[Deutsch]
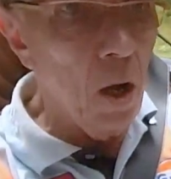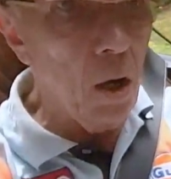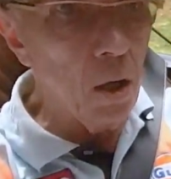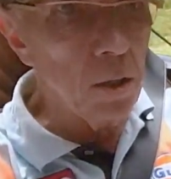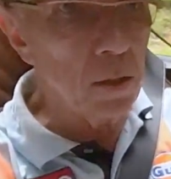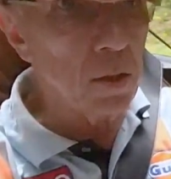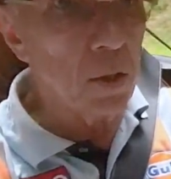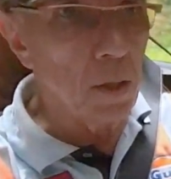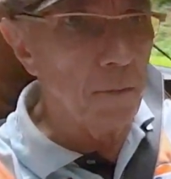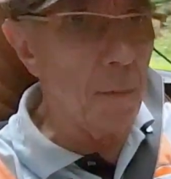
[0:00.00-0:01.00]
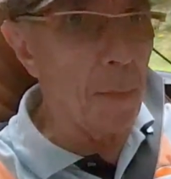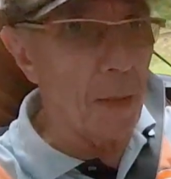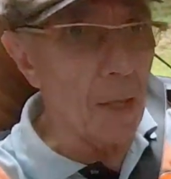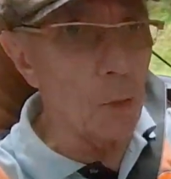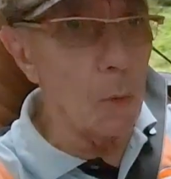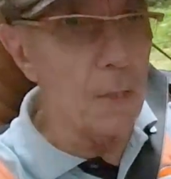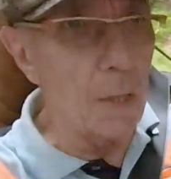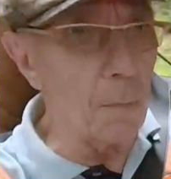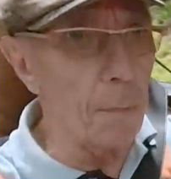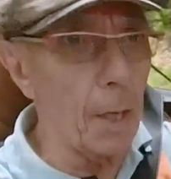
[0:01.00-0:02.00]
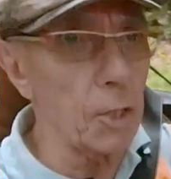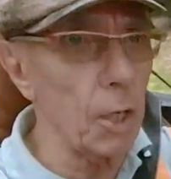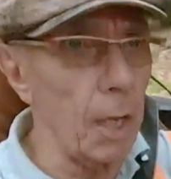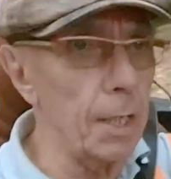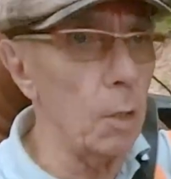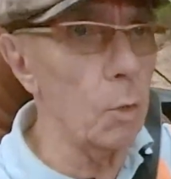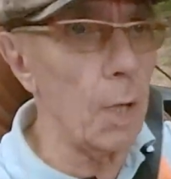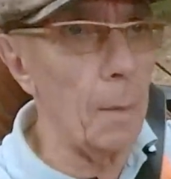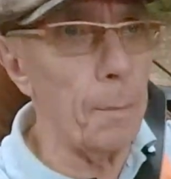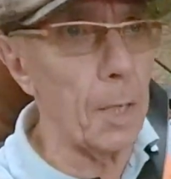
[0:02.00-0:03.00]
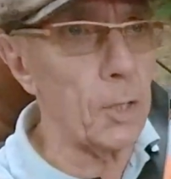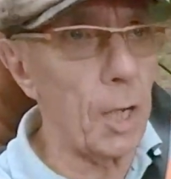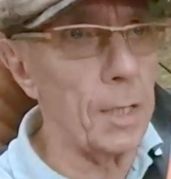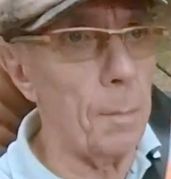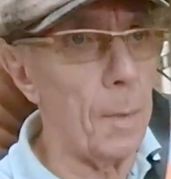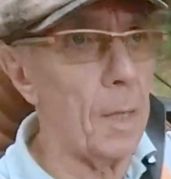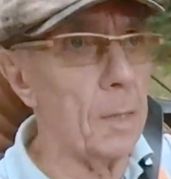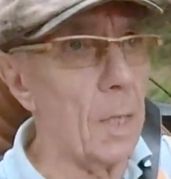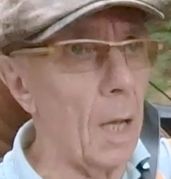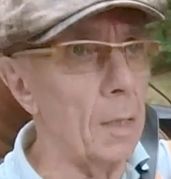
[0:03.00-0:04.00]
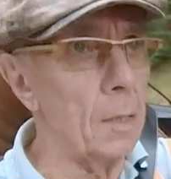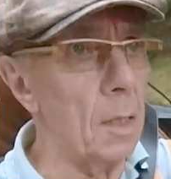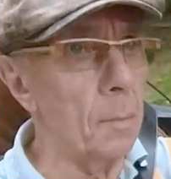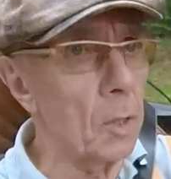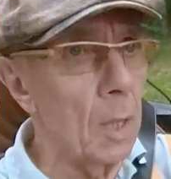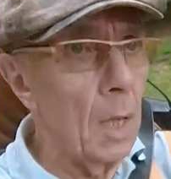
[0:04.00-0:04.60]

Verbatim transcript: und äh, wenn man also hier ein paar Scheine oder ein paar Scheine mehr in die Hand nimmt,